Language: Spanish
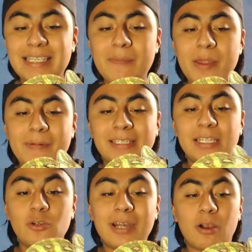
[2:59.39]
Siempre va a
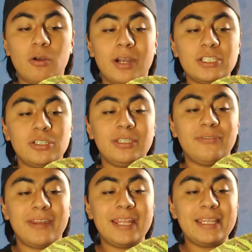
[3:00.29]
tener una coloración
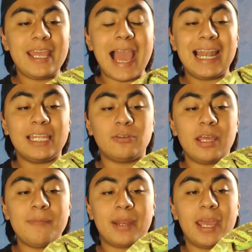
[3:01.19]
diferente a la de
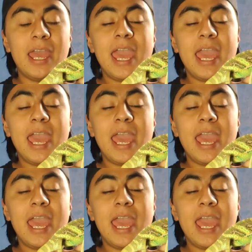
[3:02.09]
una hembra.